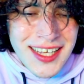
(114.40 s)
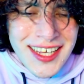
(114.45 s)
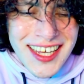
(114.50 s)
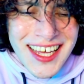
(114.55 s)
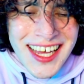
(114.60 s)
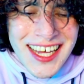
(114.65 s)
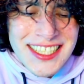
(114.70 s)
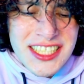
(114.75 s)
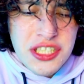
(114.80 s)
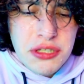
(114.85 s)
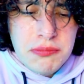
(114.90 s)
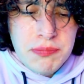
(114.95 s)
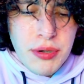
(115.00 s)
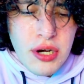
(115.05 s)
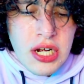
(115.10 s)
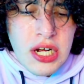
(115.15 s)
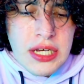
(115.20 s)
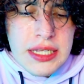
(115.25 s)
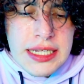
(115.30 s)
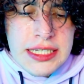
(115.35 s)
Que es un
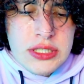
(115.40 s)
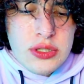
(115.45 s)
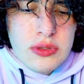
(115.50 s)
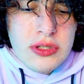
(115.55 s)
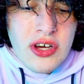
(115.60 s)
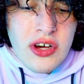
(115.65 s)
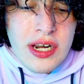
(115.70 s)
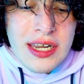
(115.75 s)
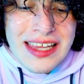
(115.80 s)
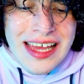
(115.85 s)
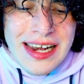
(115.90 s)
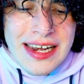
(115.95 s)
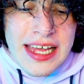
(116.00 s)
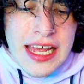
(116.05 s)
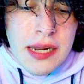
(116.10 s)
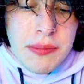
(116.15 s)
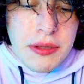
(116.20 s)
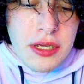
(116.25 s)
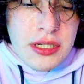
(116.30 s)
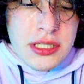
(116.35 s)
poco de sudor, de
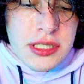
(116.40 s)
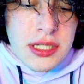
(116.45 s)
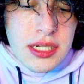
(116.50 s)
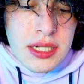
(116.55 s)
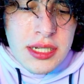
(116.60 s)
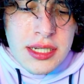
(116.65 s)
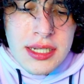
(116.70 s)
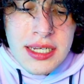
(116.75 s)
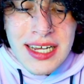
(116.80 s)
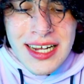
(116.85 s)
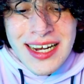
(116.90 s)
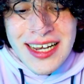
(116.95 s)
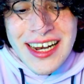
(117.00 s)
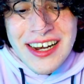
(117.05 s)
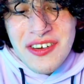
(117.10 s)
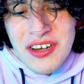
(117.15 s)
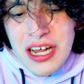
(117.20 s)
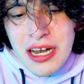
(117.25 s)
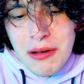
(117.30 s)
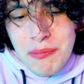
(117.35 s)
nervios.
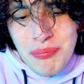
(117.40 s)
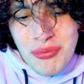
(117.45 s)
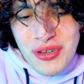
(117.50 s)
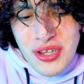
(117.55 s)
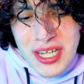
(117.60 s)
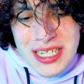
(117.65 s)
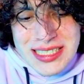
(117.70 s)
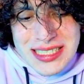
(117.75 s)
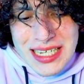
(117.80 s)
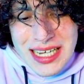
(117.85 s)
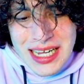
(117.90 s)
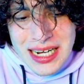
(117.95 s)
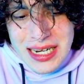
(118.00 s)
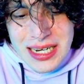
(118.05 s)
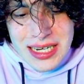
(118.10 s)
Claro que lo puedo hacer.